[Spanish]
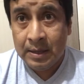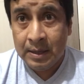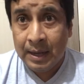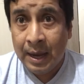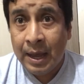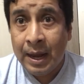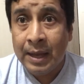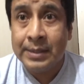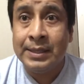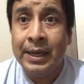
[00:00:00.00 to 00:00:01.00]
la cara
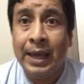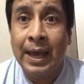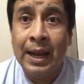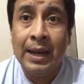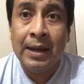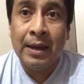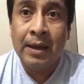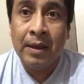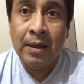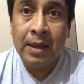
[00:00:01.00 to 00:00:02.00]
si él
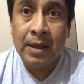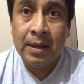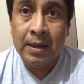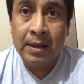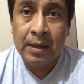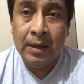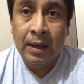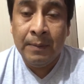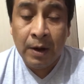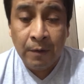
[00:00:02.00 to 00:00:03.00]

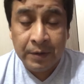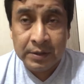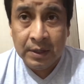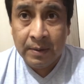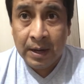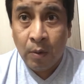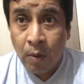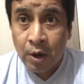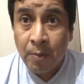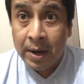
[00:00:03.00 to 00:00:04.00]
iba a la ofensiva, el
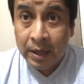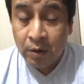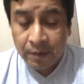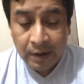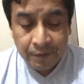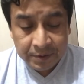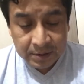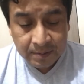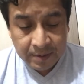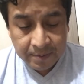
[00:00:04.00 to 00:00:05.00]
cuadro amarillo iba a la
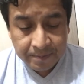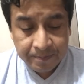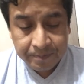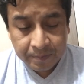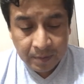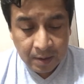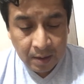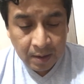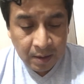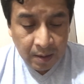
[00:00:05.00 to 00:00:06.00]
ofensiva.
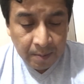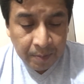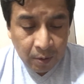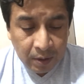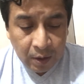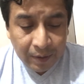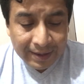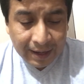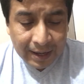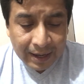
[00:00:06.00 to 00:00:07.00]
Pero quiero
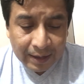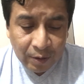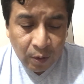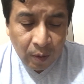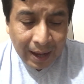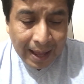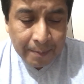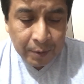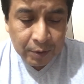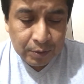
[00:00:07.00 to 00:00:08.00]
destacar esto, los cambios,